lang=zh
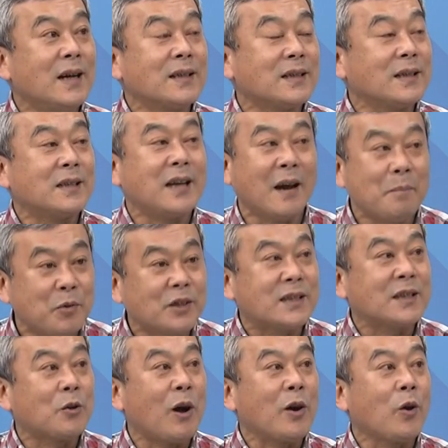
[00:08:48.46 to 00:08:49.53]
死，全部
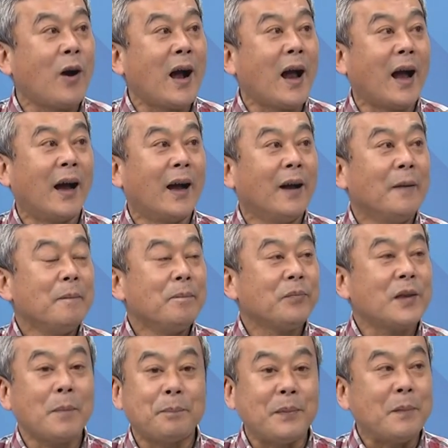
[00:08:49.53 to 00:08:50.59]
死光光啊！
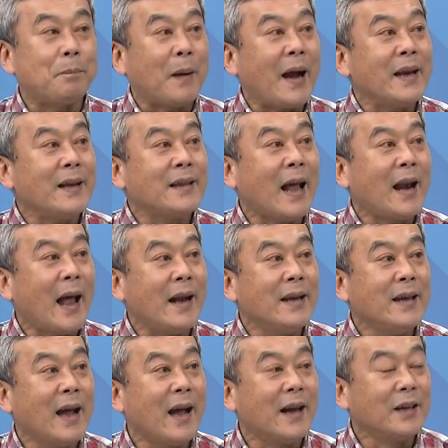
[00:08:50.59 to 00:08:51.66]
那比白磷弹还
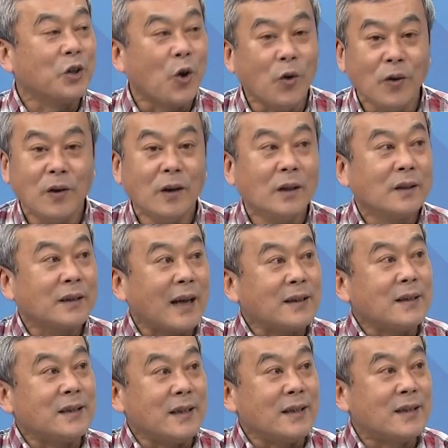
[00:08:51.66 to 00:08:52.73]
厉害很多，它
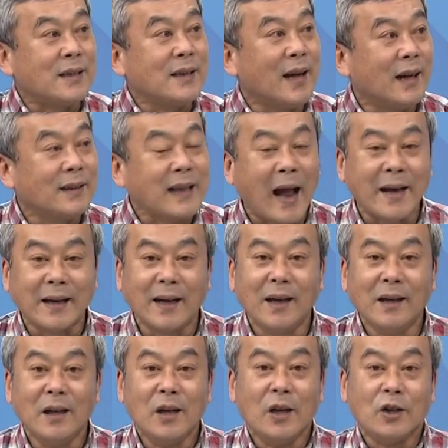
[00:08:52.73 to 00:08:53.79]
是仅次核弹了。
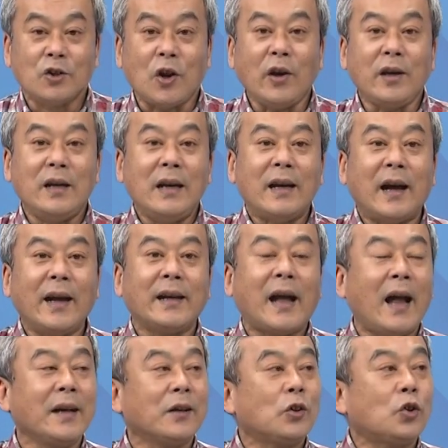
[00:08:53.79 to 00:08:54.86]
所以你可以
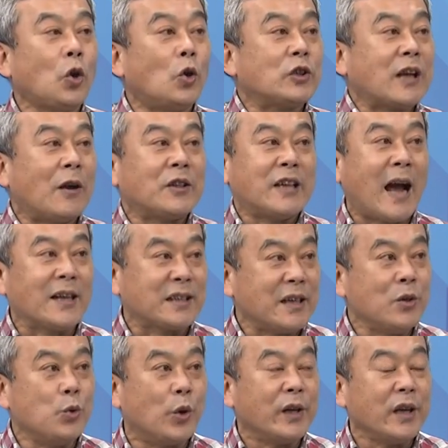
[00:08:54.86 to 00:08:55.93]
看多少假
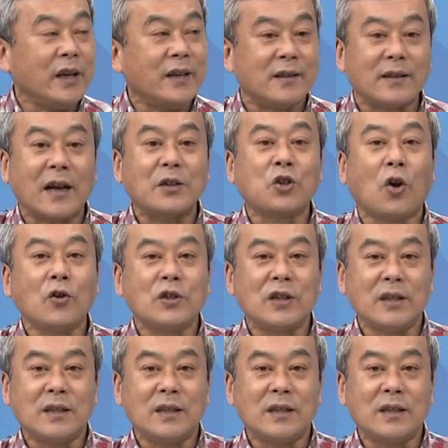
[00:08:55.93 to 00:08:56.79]
新闻一直在充斥，